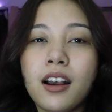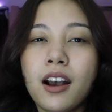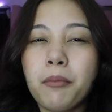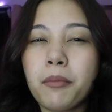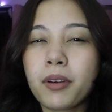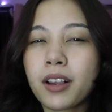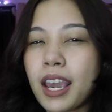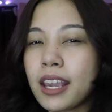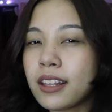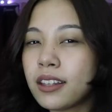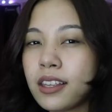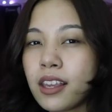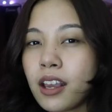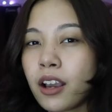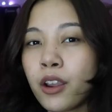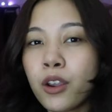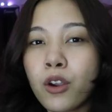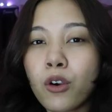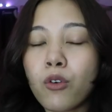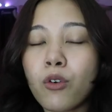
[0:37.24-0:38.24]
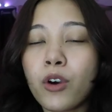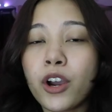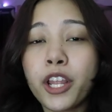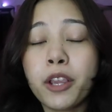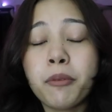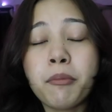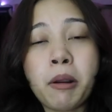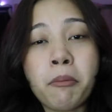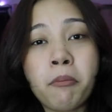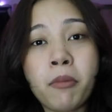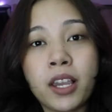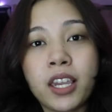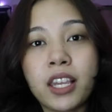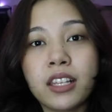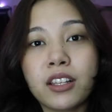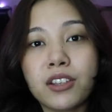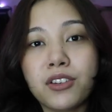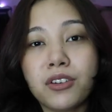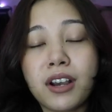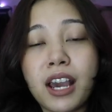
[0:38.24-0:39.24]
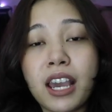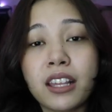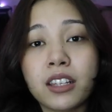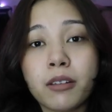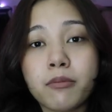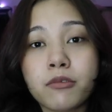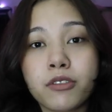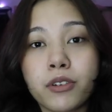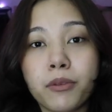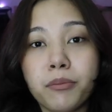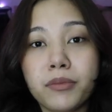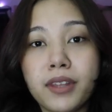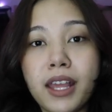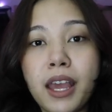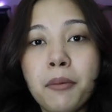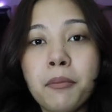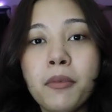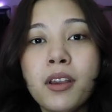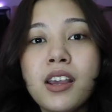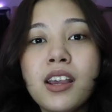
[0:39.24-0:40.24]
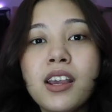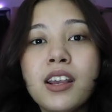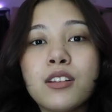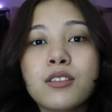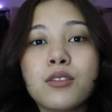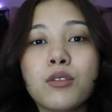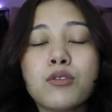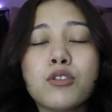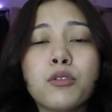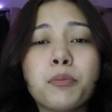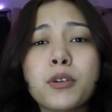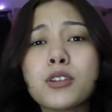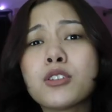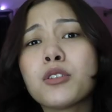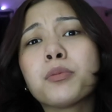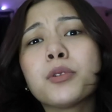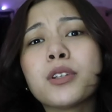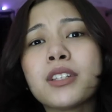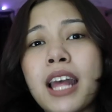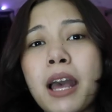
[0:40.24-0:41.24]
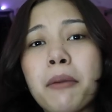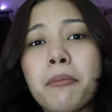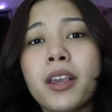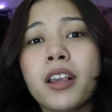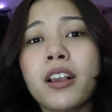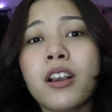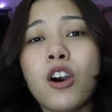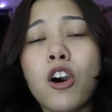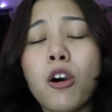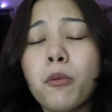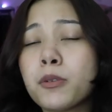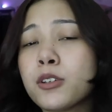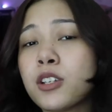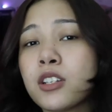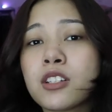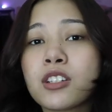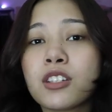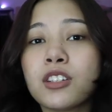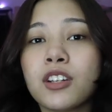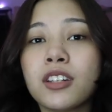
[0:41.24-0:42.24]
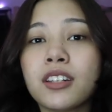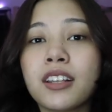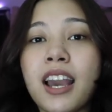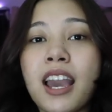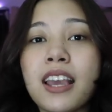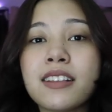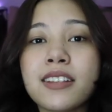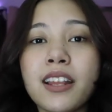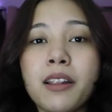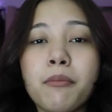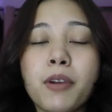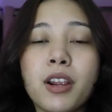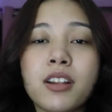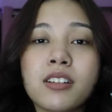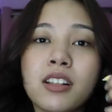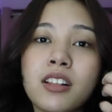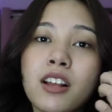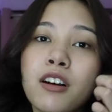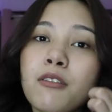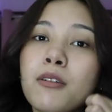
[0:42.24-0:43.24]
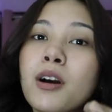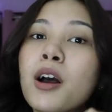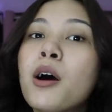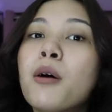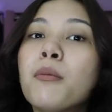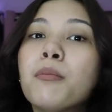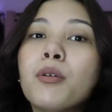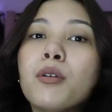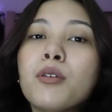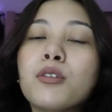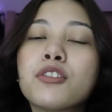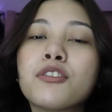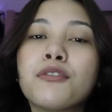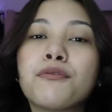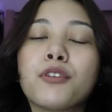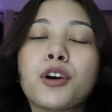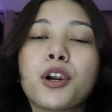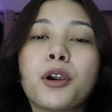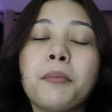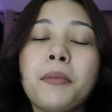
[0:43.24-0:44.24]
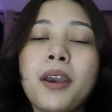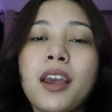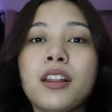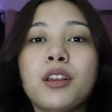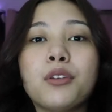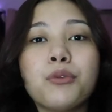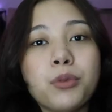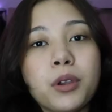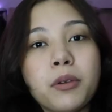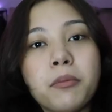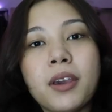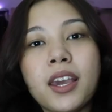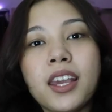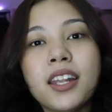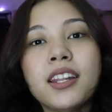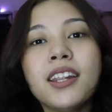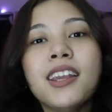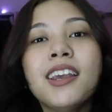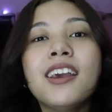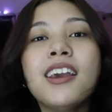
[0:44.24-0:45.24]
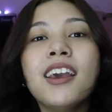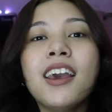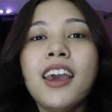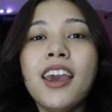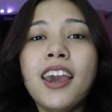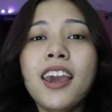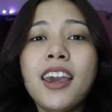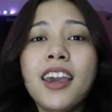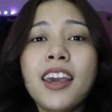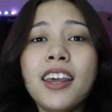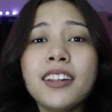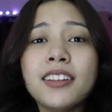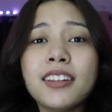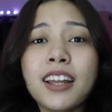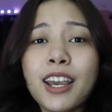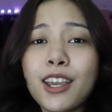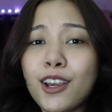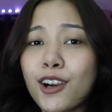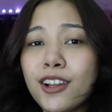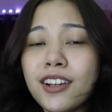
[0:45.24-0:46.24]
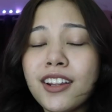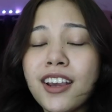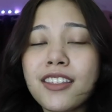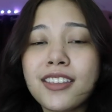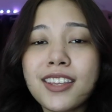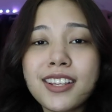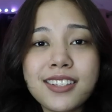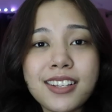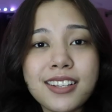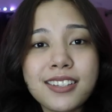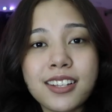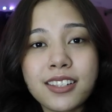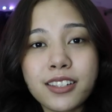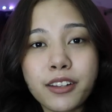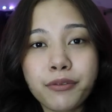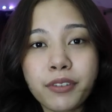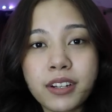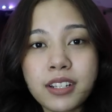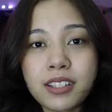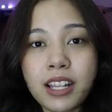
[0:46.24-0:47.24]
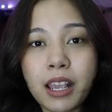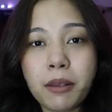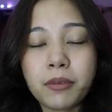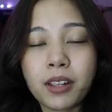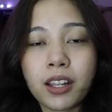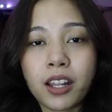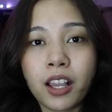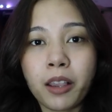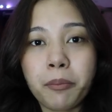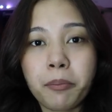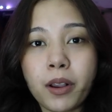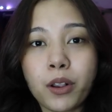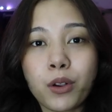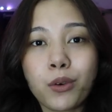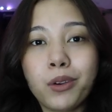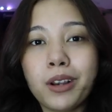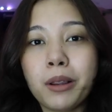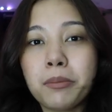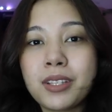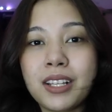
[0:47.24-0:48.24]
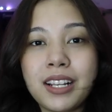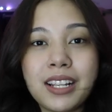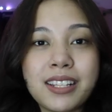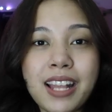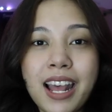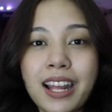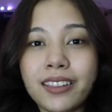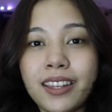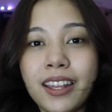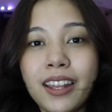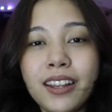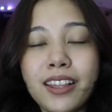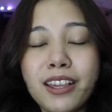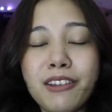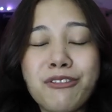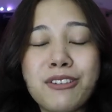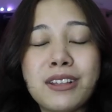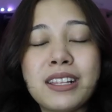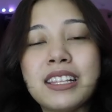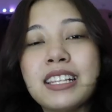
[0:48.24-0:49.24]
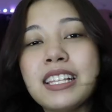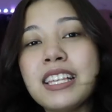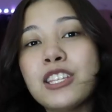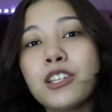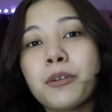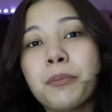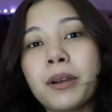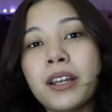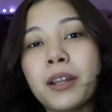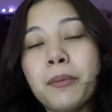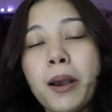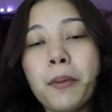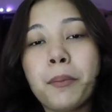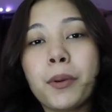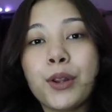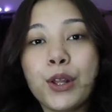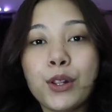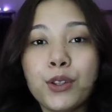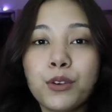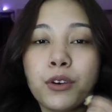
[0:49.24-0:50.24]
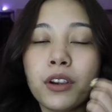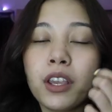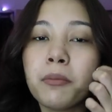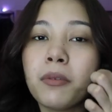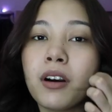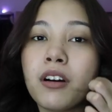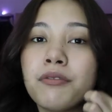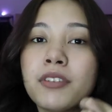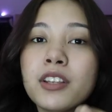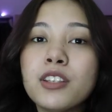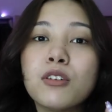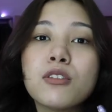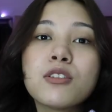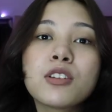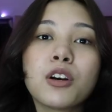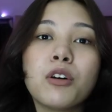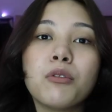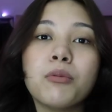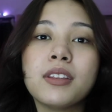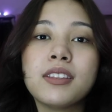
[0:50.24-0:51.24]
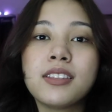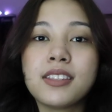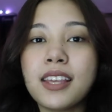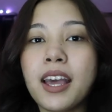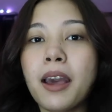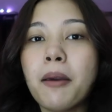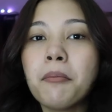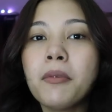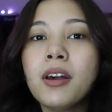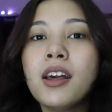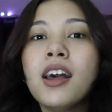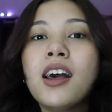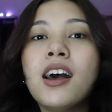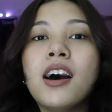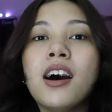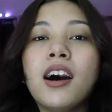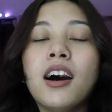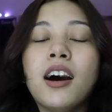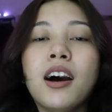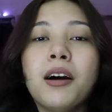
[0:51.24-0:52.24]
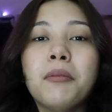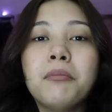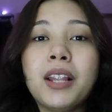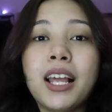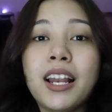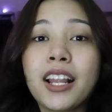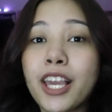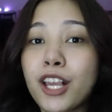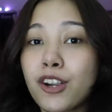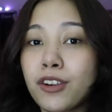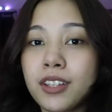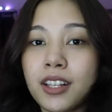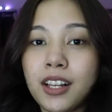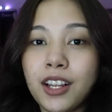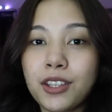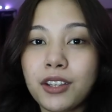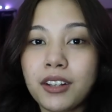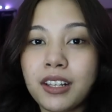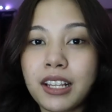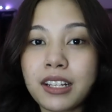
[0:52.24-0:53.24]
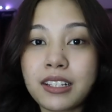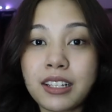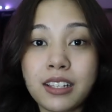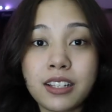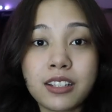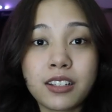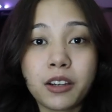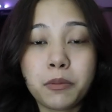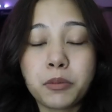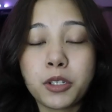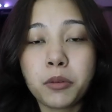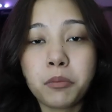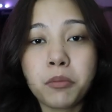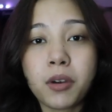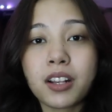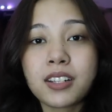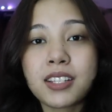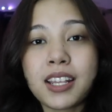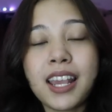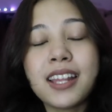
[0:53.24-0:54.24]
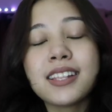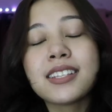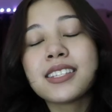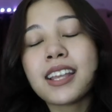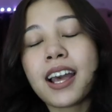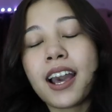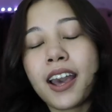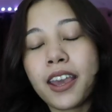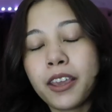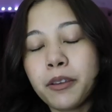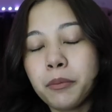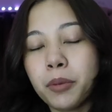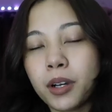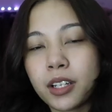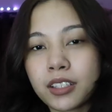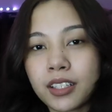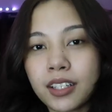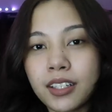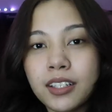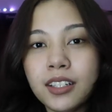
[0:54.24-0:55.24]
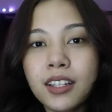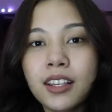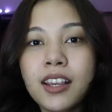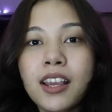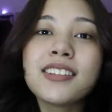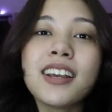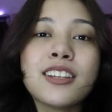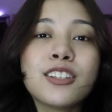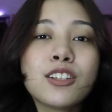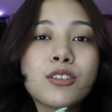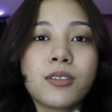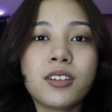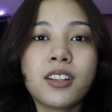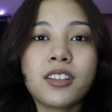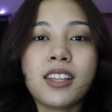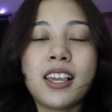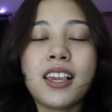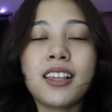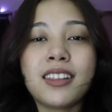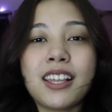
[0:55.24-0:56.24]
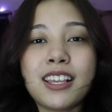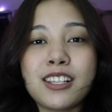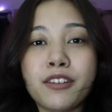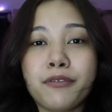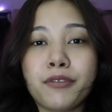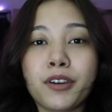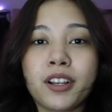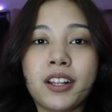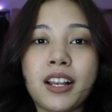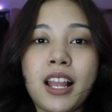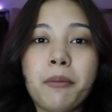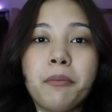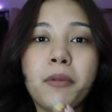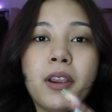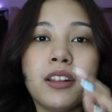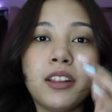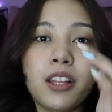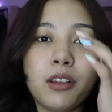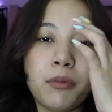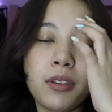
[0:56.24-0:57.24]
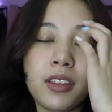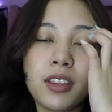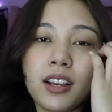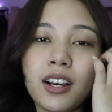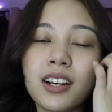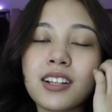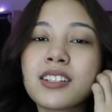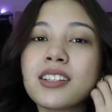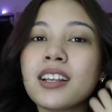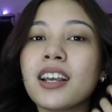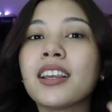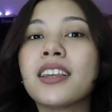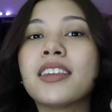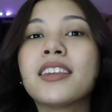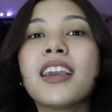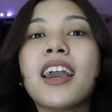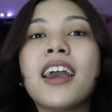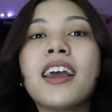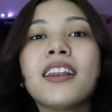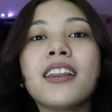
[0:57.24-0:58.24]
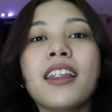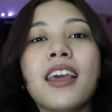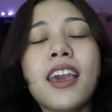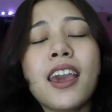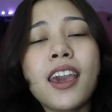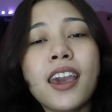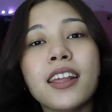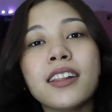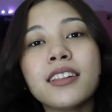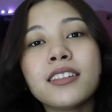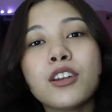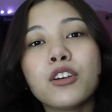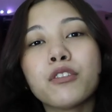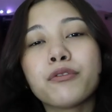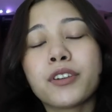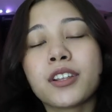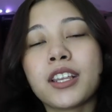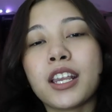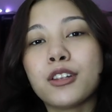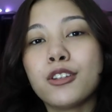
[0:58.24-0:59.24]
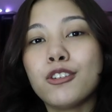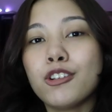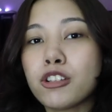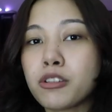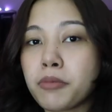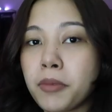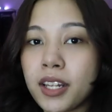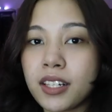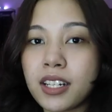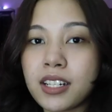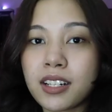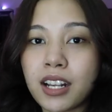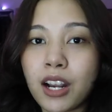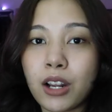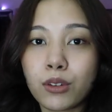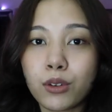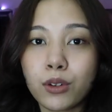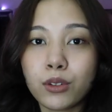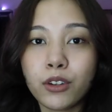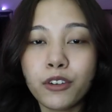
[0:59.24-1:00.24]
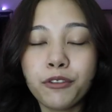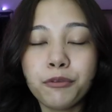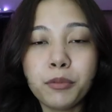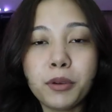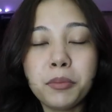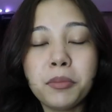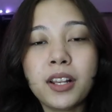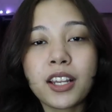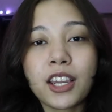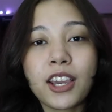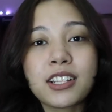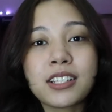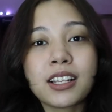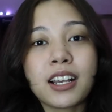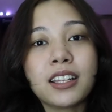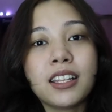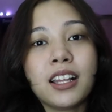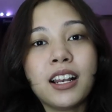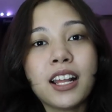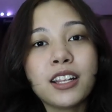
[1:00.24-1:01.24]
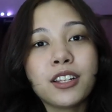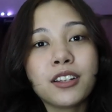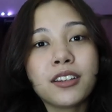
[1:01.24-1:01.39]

um, magka-idea kayo kung ano yung mga makita nyong items from them. So, super, super daming options dun, guys. And meron sila both for men and women. And, ayun, this isn't the first time na nakipag-collab sila sa atin. If hindi nyo pa napapanood yung ibang videos ko with them, um, lalagay ko na lang yung link sa description box and sa i button. I just want to thank Daisy for collaborating with us again. And don't forget to use my discount code if bibili kayo sa kanila